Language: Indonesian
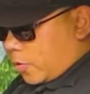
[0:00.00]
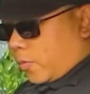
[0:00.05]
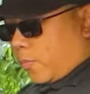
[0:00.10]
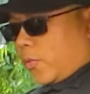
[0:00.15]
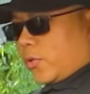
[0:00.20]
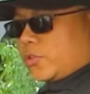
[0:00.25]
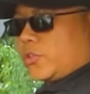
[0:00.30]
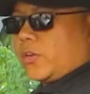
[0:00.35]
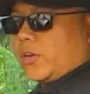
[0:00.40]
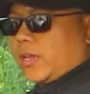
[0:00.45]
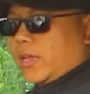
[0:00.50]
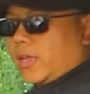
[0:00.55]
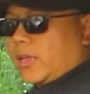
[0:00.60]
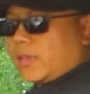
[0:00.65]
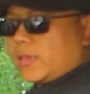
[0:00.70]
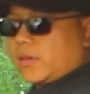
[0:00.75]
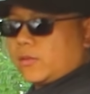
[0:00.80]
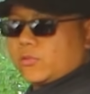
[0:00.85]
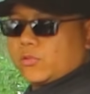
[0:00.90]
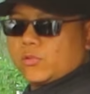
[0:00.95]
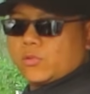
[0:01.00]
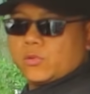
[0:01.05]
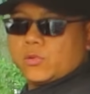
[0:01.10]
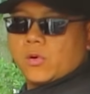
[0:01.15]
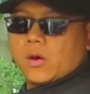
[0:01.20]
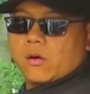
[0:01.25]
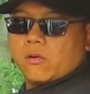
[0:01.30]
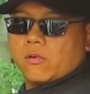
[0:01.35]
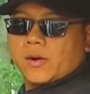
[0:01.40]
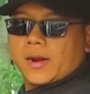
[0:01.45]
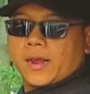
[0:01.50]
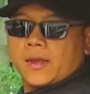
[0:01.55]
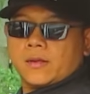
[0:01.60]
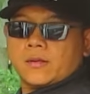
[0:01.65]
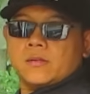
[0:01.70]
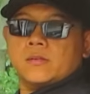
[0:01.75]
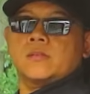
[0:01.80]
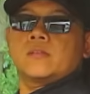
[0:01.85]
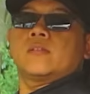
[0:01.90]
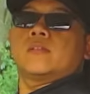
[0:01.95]
proporsional hanya untuk dua
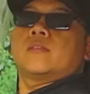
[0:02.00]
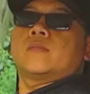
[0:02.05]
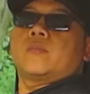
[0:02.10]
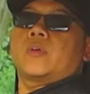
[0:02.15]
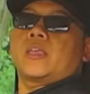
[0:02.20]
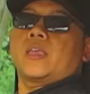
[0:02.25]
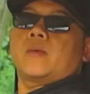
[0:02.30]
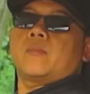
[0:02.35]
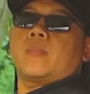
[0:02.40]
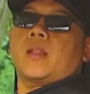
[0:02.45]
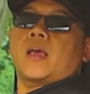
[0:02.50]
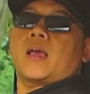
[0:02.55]
orang bagian